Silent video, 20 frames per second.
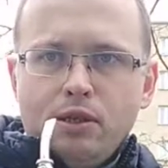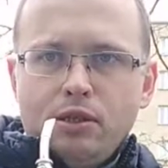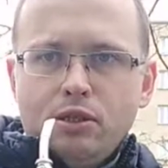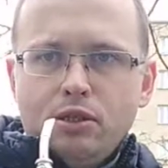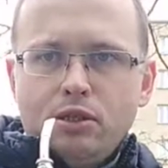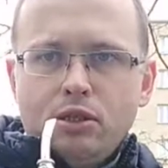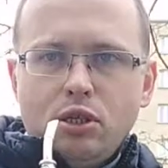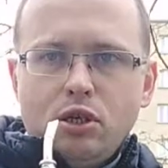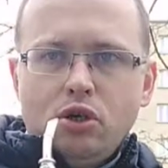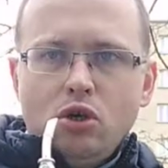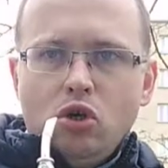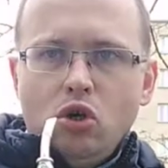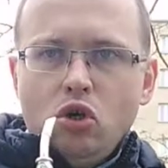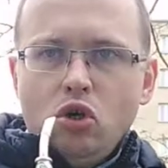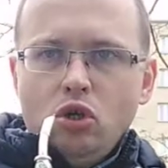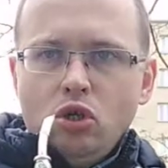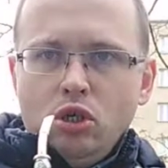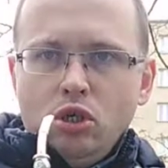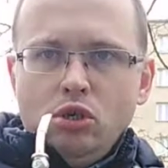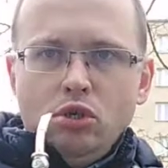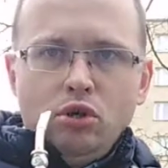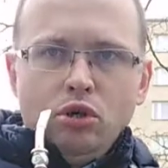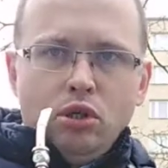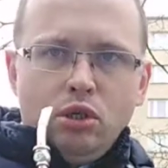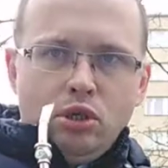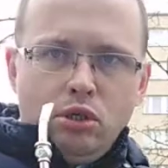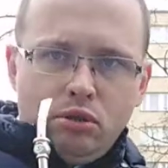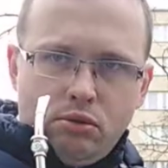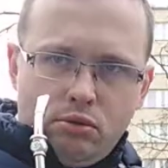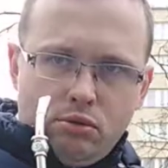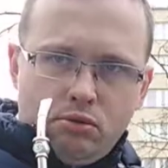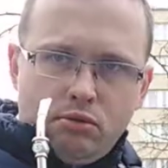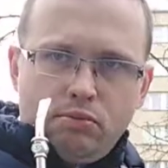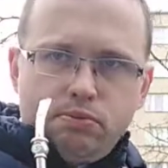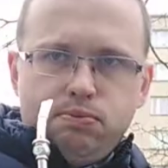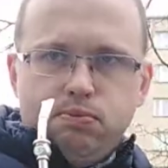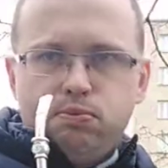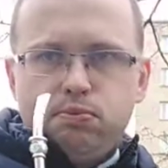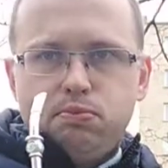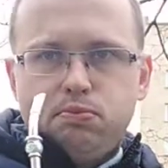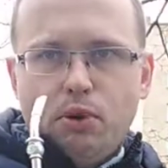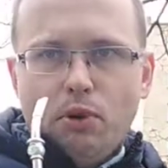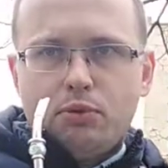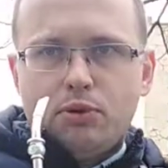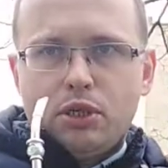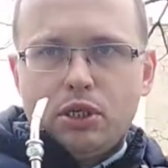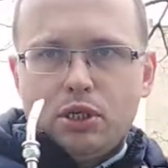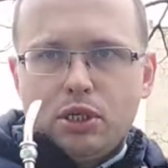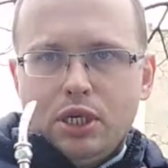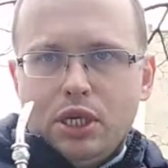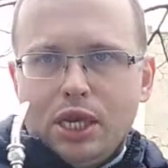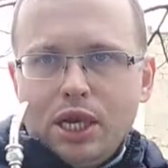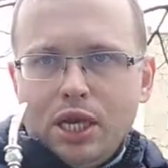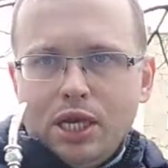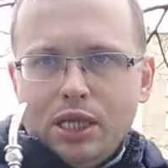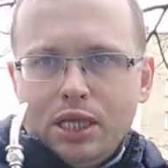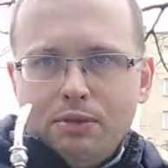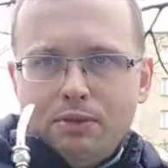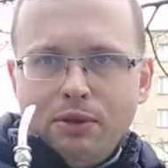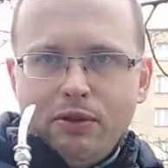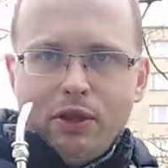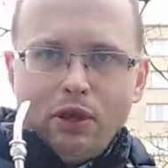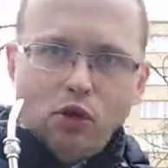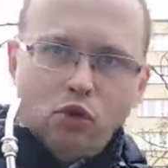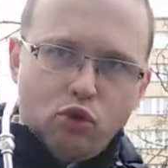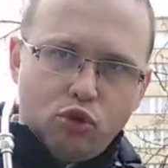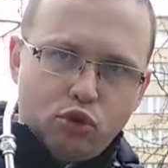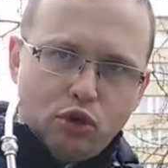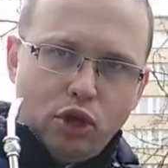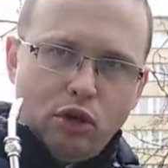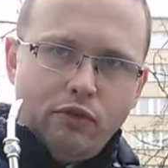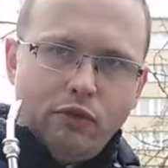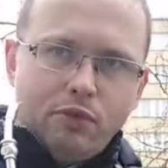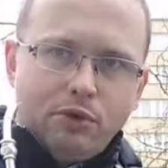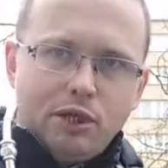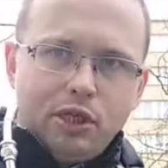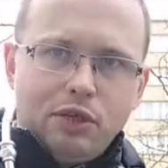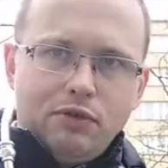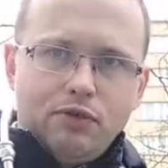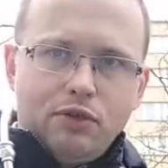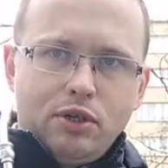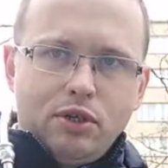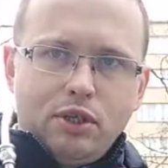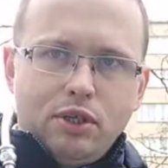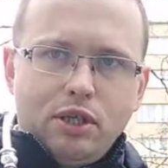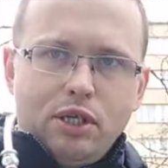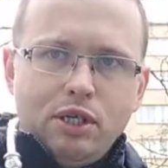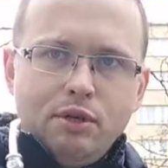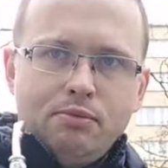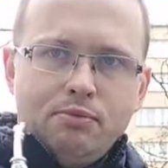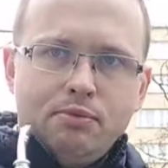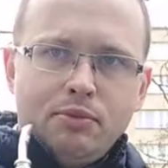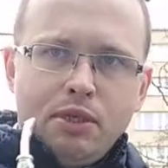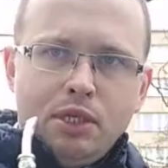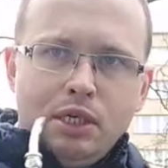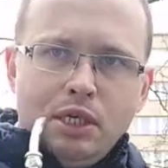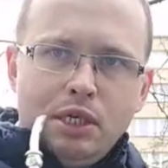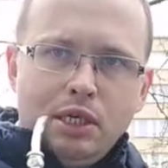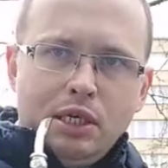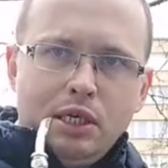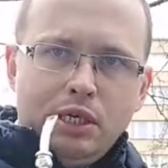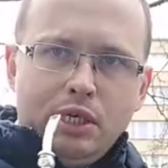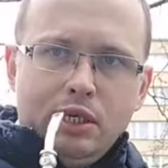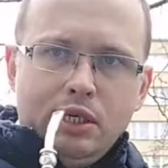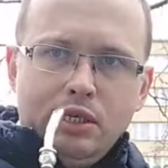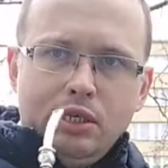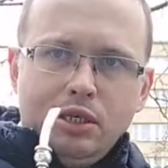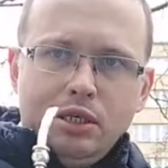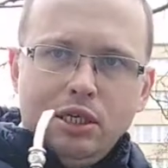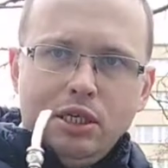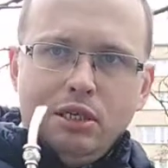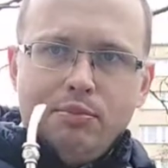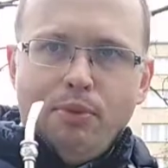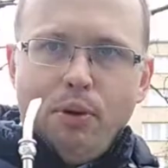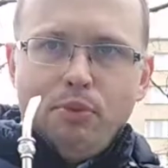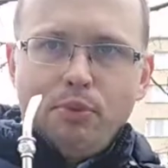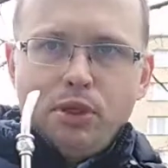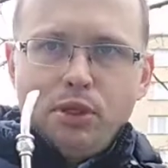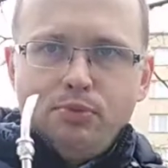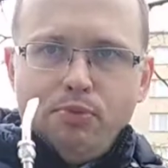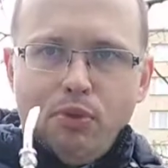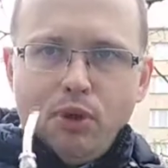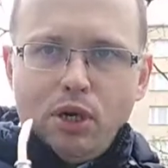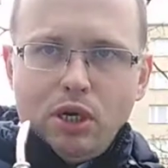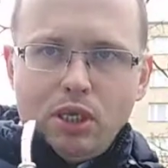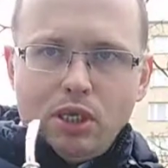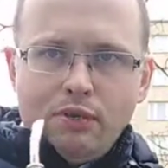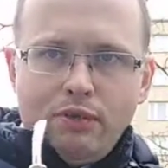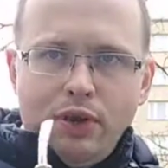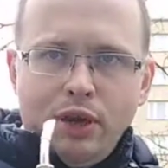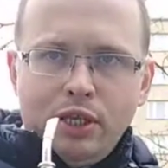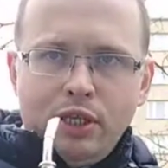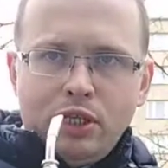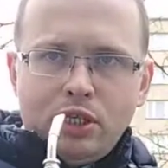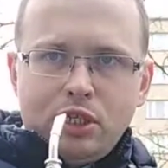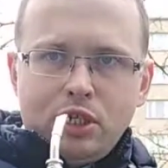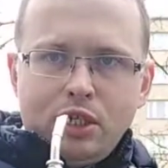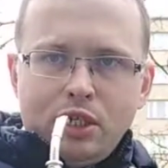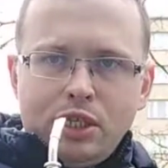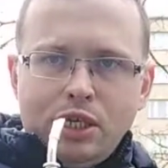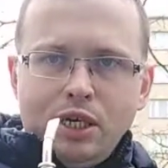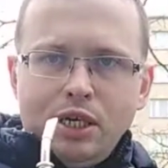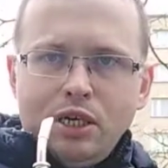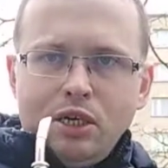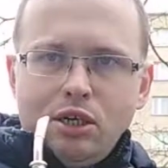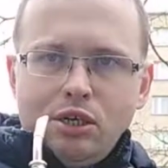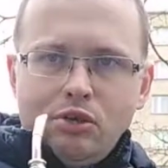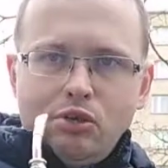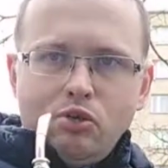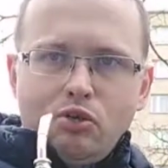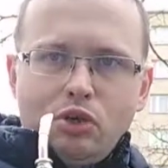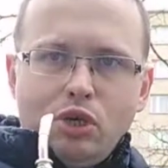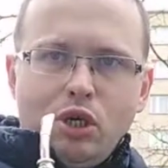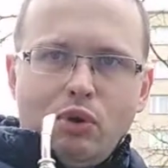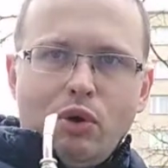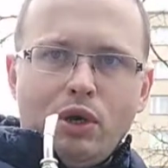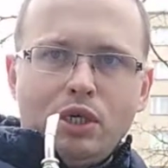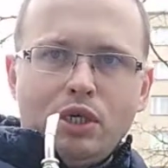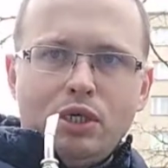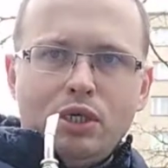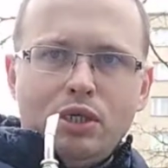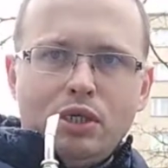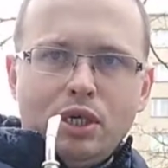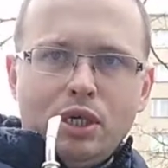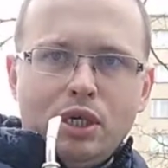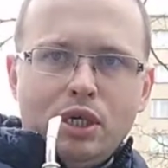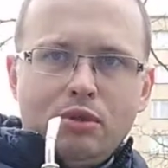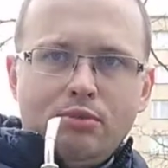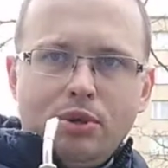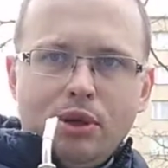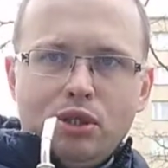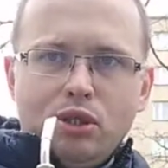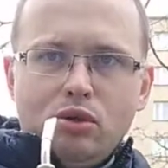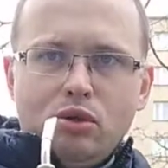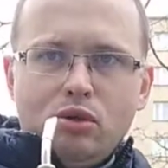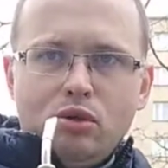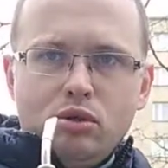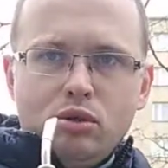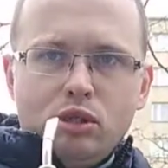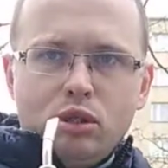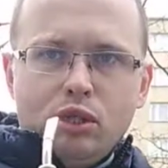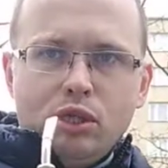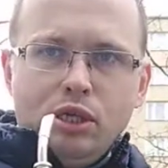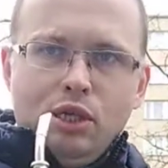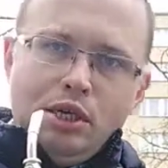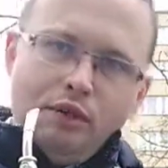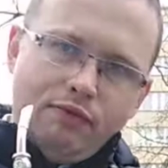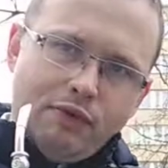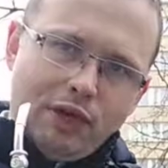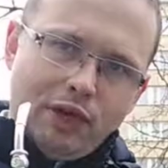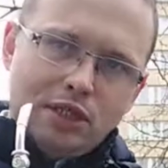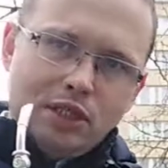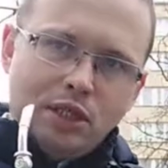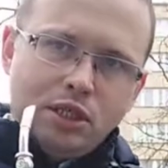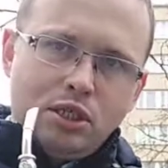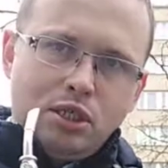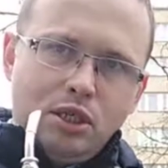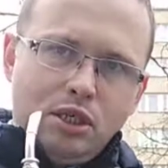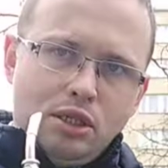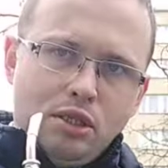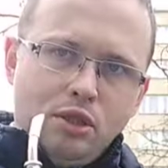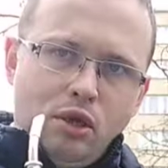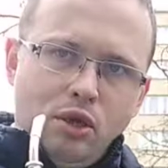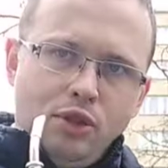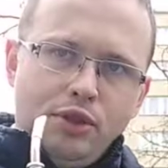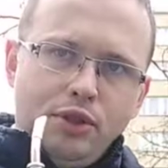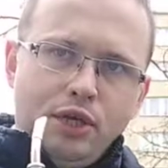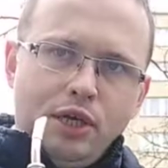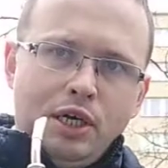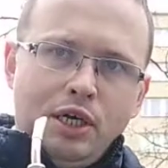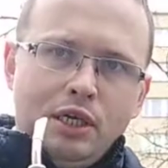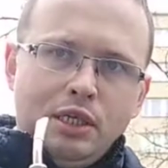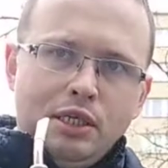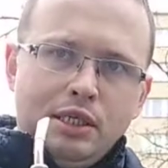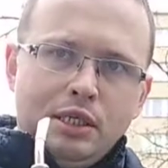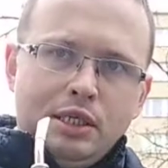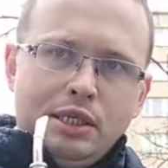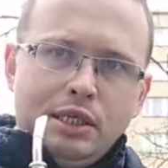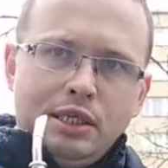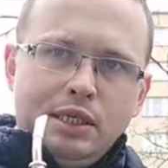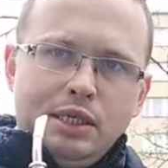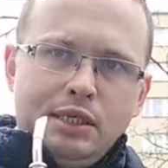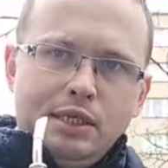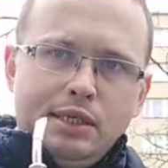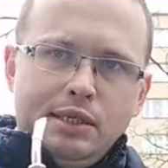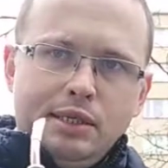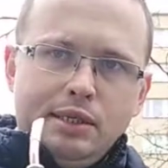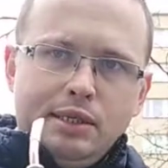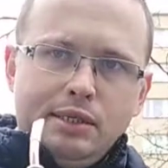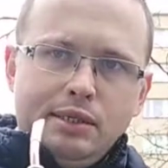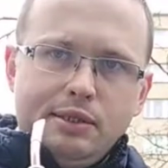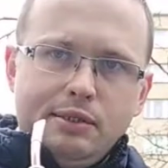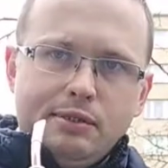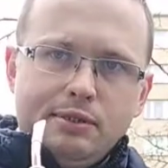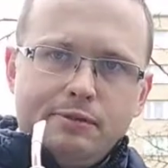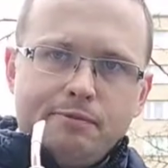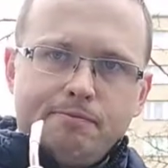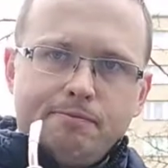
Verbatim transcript: tylko poprzez relacje prawda, kulturowe przede wszystkim, poprzez pokazywanie, że ta kultura łacińska jest bardzo ważna czy istotna, Y,